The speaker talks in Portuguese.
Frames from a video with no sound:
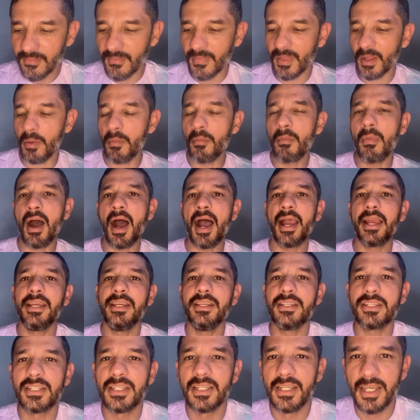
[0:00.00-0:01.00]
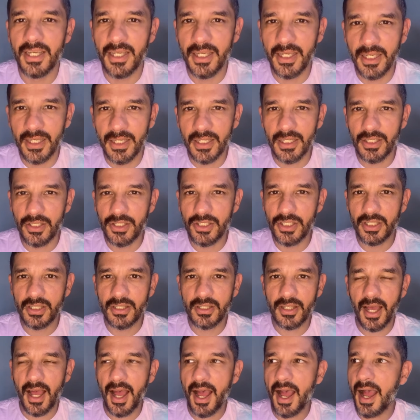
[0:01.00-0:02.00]
mas de
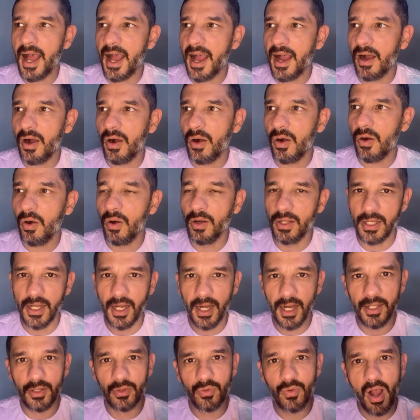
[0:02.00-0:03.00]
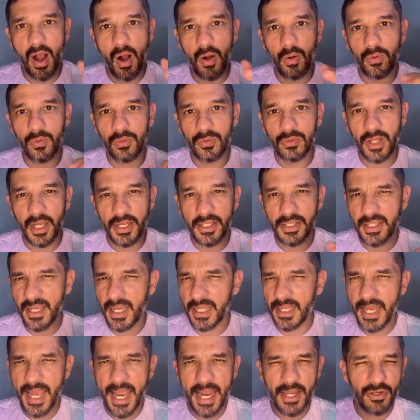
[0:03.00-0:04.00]
estar tá olhando algo na
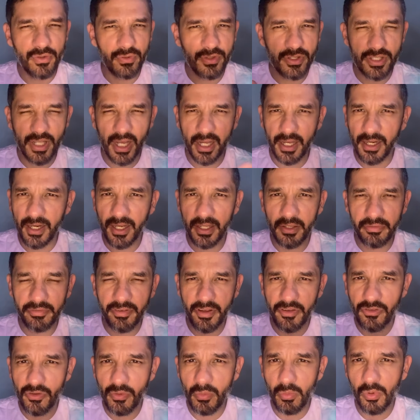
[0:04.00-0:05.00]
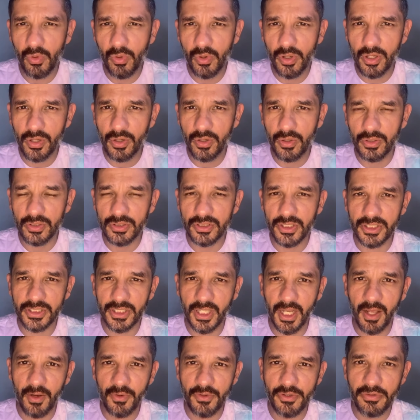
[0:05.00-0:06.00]
internet, no Instagram, no Facebook, ou seja
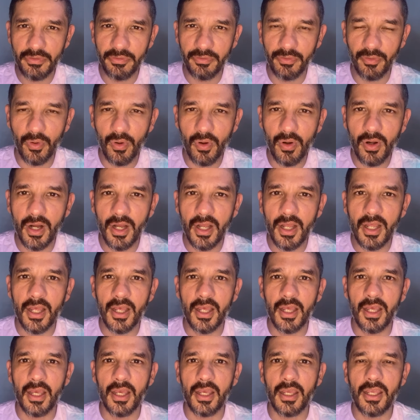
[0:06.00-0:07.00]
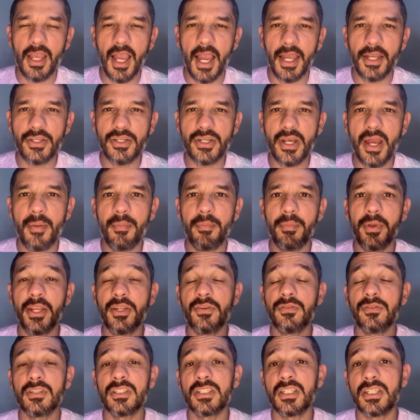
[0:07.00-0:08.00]
lá onde for, e aí de repente
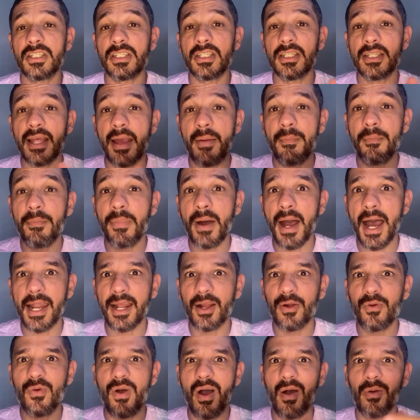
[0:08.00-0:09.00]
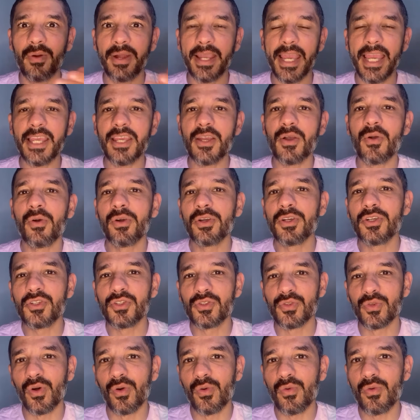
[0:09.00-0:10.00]
você se depara com alguém que
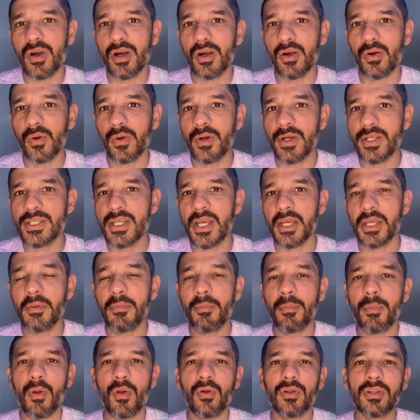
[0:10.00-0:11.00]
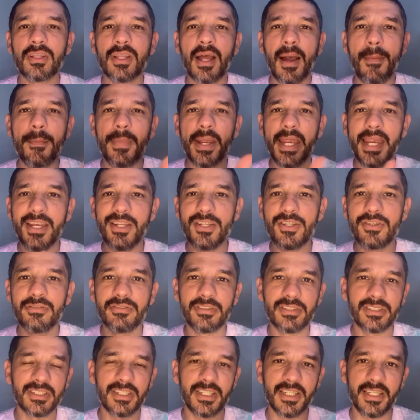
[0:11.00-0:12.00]
conquistou alguma coisa e prontamente
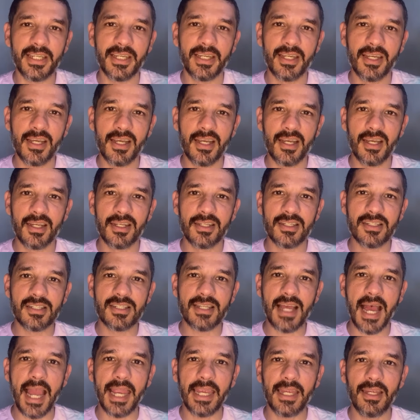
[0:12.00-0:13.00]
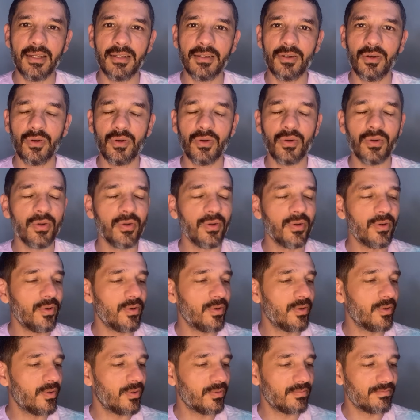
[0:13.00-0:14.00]
você sai
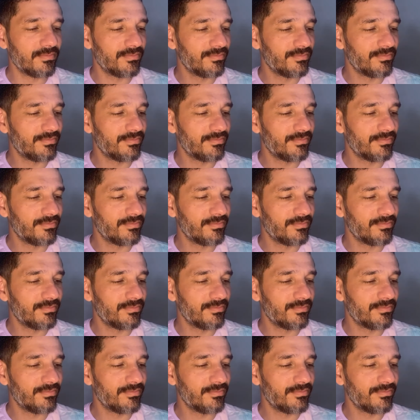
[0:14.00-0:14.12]
ou,